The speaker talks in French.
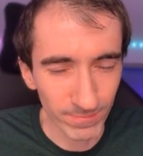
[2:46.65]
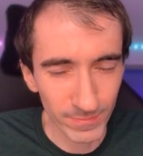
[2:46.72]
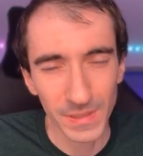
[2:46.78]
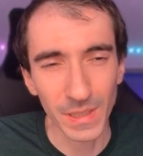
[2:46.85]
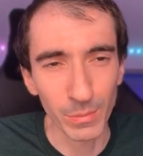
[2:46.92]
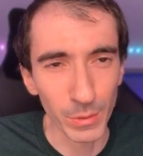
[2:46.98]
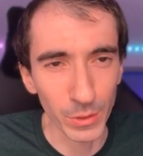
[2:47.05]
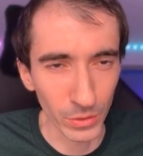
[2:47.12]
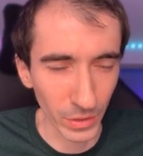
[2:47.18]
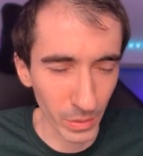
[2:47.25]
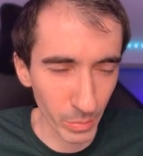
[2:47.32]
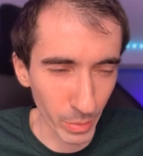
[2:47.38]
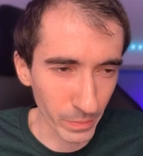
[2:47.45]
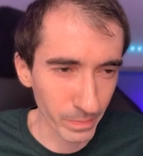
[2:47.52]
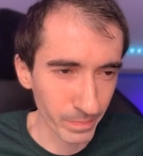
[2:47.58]
Ça m'étonnerait
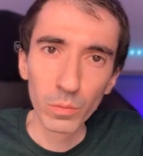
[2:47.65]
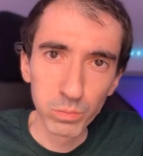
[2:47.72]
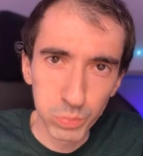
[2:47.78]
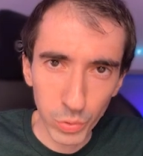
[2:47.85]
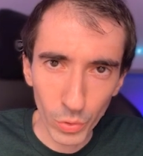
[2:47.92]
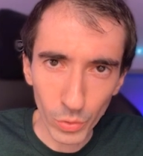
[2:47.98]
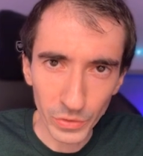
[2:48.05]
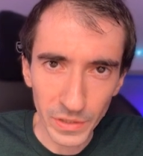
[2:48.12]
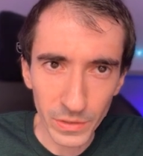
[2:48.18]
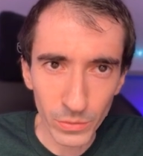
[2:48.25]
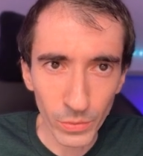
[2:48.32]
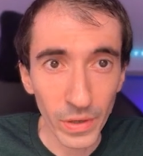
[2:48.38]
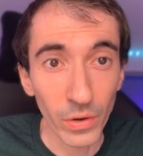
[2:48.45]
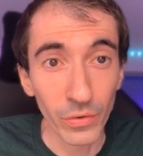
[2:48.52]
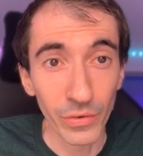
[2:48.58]
pas. Pour
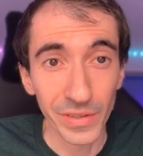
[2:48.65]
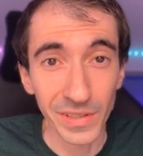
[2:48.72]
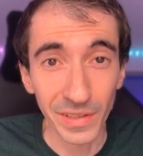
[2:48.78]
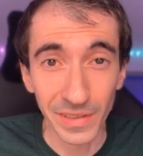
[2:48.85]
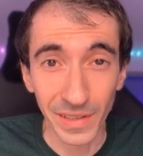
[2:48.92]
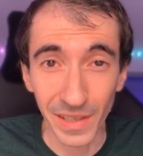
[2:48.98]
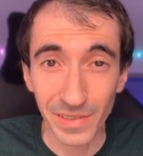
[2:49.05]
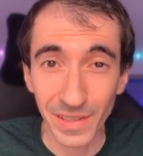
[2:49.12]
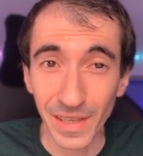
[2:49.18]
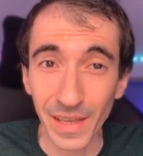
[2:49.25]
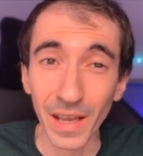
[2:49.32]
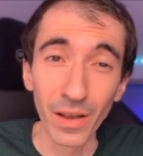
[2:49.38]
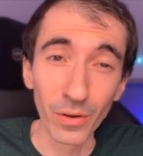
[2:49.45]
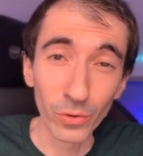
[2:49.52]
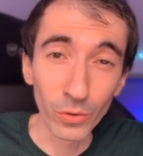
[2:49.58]
continuer, on va s'intéresser
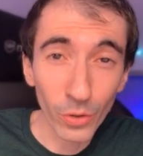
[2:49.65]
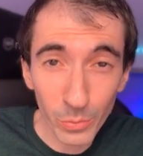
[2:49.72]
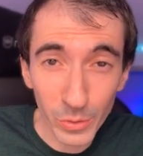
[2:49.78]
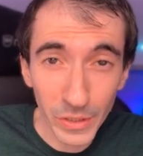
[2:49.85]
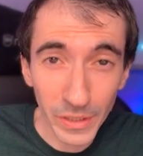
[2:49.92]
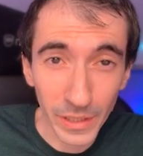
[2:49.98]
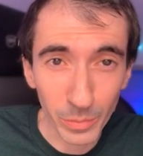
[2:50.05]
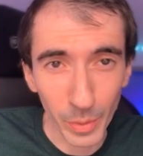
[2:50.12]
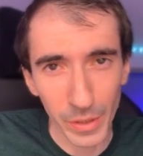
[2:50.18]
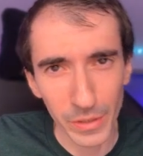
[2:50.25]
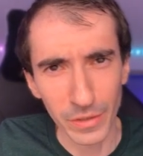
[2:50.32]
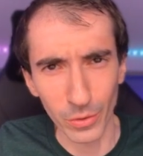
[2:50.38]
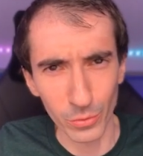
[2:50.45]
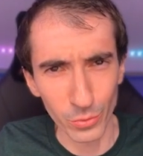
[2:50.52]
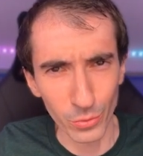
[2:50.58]
à un communiqué de
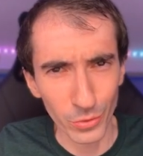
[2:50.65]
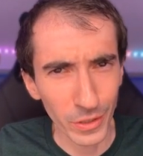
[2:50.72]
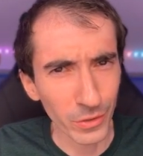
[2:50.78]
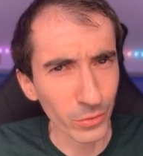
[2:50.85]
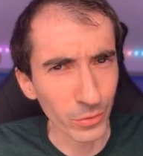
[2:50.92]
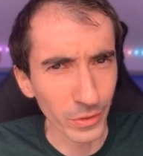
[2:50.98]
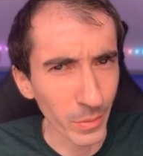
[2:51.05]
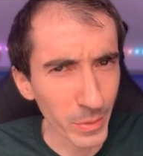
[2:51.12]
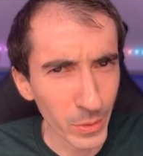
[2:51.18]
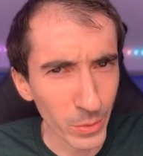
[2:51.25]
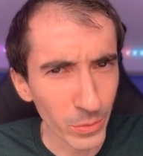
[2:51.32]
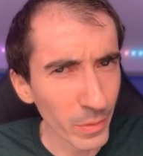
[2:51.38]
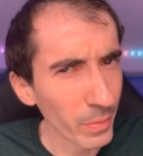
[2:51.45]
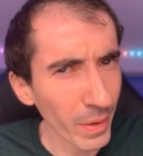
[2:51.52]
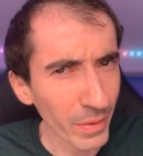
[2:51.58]
presse. Alors je sais que
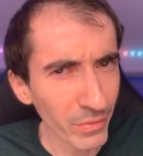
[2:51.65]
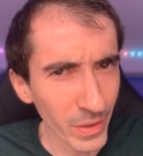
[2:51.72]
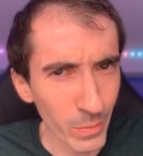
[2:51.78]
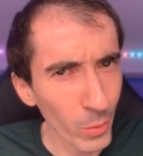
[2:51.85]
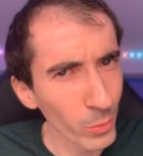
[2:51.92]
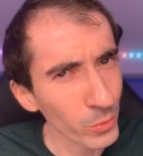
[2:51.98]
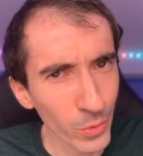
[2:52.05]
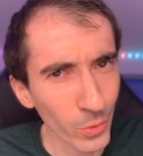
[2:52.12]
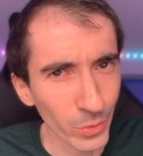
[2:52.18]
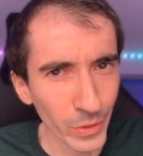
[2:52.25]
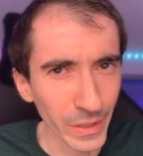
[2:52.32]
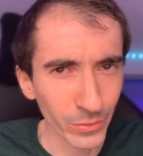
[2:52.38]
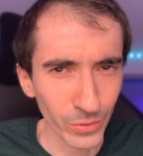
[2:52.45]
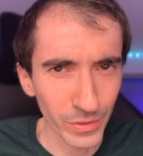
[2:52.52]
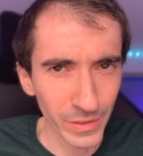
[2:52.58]
d'habitude c'est pas vraiment ce qu'on a
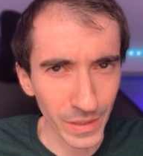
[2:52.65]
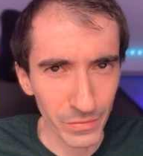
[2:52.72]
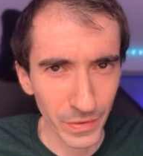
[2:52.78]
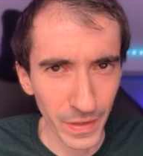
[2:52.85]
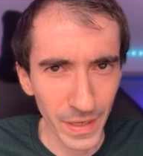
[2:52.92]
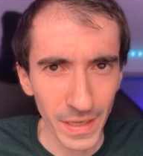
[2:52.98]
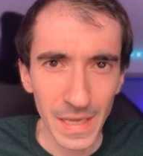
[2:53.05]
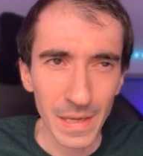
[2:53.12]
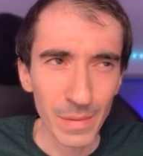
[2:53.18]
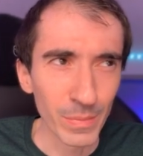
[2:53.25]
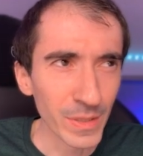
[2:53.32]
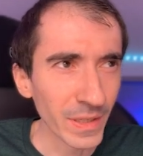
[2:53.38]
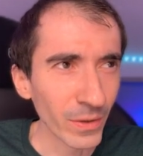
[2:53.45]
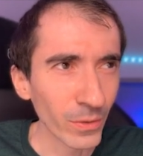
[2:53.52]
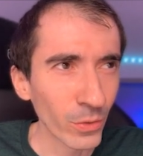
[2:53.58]
tendance à faire, mais
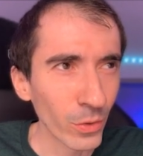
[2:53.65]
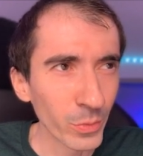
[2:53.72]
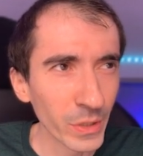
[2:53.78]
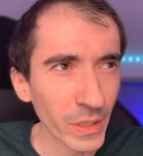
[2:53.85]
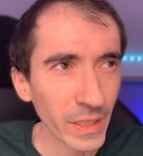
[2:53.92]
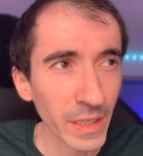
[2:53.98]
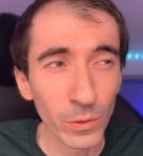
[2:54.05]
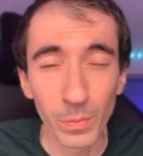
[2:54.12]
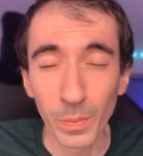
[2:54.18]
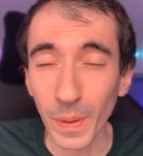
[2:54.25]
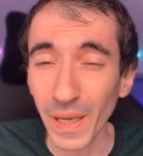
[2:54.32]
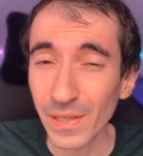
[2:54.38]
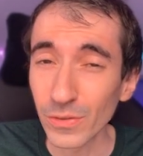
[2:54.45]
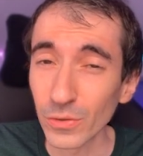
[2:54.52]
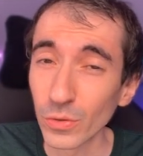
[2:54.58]
c'est un communiqué de
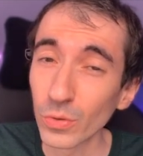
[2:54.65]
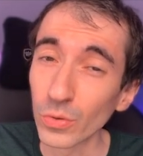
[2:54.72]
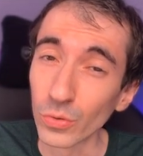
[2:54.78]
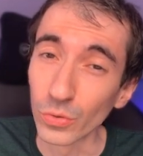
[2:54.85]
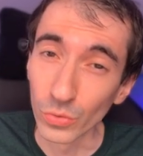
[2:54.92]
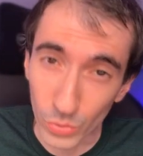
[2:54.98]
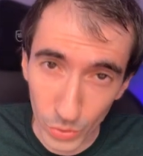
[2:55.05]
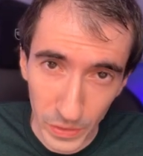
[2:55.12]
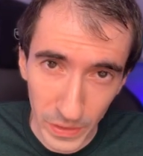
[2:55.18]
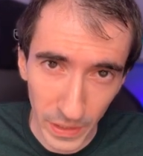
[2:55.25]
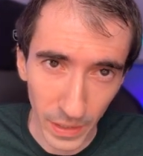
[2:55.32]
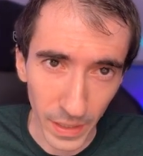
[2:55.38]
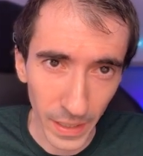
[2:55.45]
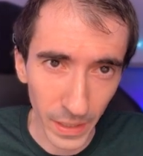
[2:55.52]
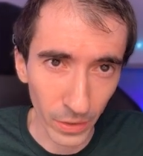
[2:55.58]
presse de
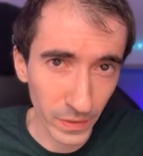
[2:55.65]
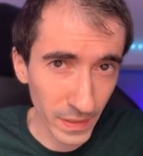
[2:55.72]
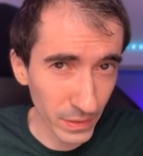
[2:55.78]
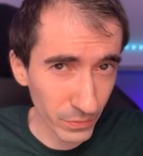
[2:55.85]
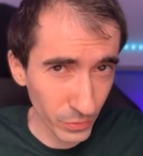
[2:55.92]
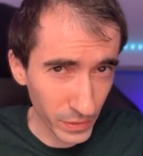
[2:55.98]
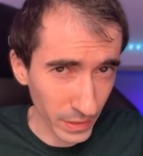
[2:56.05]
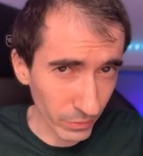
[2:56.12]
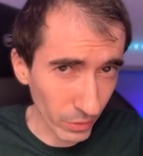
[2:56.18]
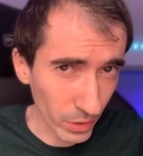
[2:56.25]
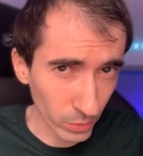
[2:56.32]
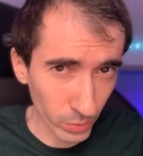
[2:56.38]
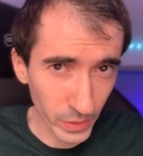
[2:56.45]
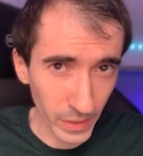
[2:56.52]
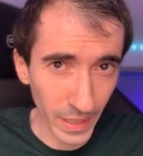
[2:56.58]
Nokia. Alors ce qu'il faut savoir,
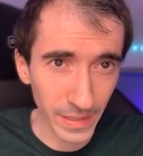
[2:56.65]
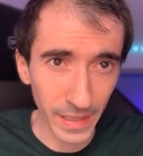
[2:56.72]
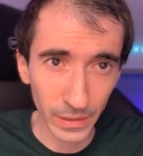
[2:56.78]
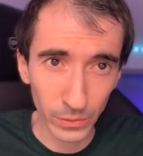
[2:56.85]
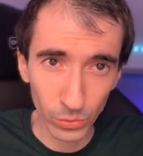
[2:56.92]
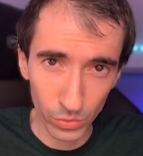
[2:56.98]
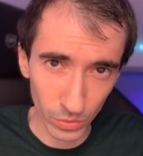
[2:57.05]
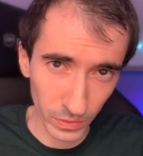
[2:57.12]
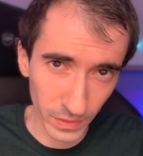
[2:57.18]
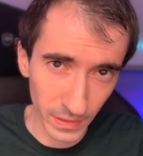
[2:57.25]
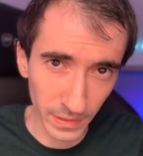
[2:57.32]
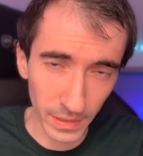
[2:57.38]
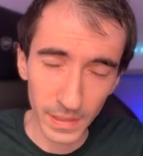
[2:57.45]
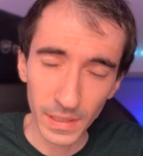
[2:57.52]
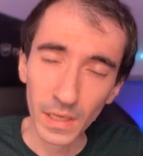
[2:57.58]
Nokia, il y a deux
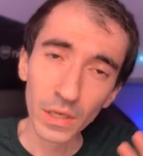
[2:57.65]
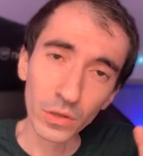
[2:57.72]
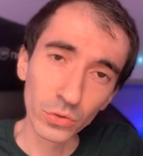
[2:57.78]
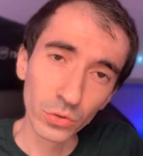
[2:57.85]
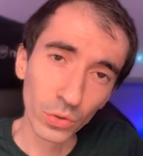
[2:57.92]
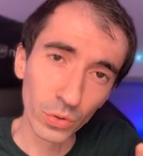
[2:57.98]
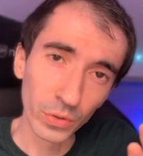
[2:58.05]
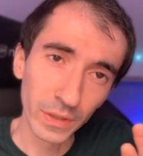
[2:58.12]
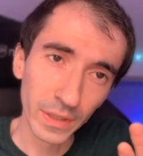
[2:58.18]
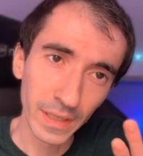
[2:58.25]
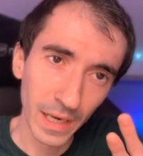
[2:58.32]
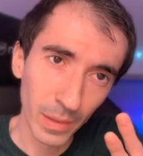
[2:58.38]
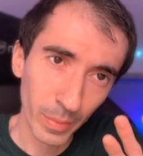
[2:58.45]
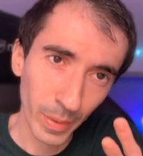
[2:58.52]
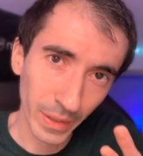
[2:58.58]
entités. D'un côté, il y
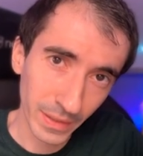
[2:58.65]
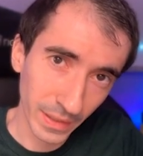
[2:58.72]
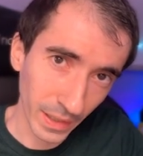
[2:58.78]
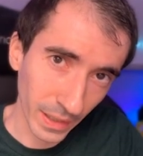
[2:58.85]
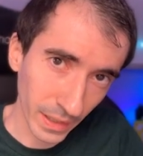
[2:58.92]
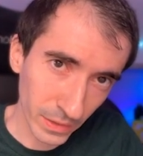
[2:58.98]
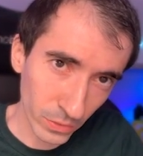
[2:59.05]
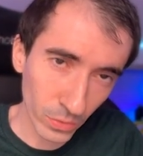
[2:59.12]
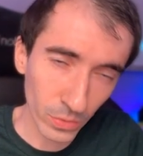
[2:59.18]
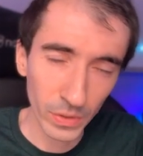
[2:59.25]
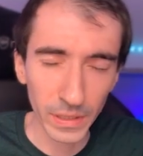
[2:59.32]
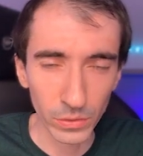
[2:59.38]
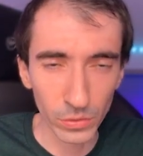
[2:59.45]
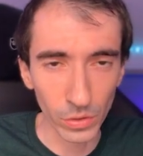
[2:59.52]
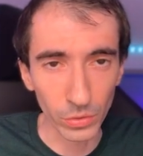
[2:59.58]
a la partie réseau
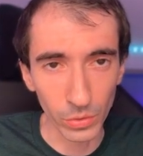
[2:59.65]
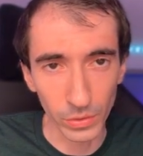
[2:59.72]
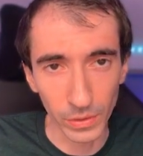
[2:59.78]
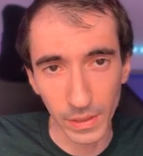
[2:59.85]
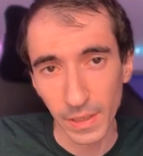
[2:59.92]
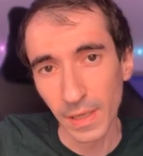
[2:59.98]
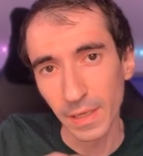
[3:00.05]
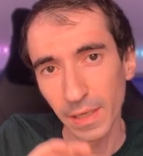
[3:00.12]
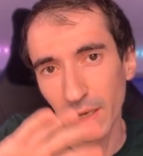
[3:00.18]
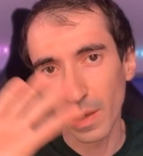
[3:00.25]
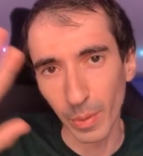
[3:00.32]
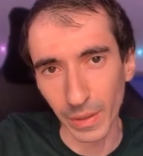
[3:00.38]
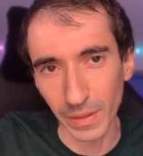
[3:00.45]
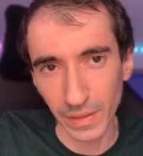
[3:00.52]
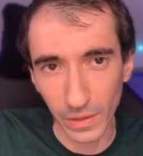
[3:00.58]
et de l'autre côté, il y a la
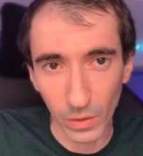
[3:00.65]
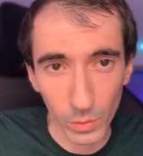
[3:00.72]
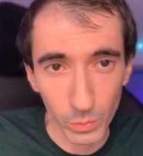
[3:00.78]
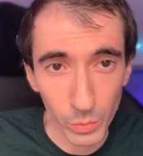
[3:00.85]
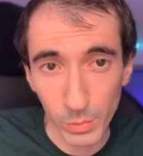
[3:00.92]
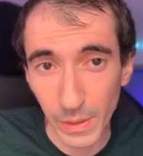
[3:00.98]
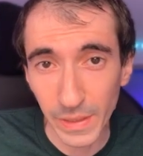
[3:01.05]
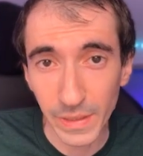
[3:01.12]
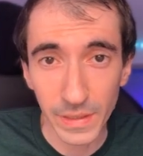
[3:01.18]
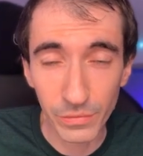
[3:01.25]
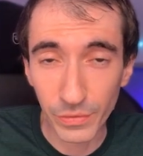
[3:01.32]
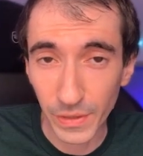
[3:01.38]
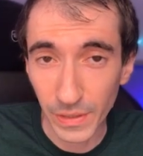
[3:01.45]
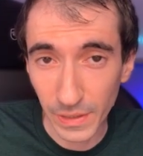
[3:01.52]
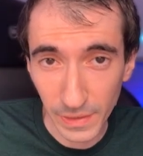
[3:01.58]
partie grand public qui
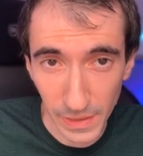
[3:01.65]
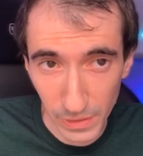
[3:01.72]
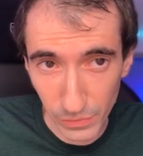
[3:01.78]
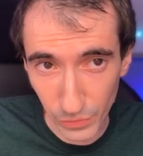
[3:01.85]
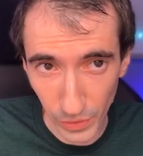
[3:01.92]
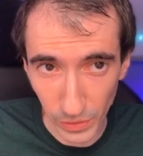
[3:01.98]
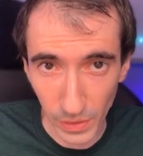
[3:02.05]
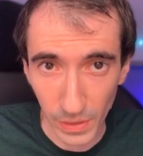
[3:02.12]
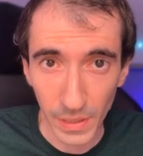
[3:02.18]
fait des téléphones.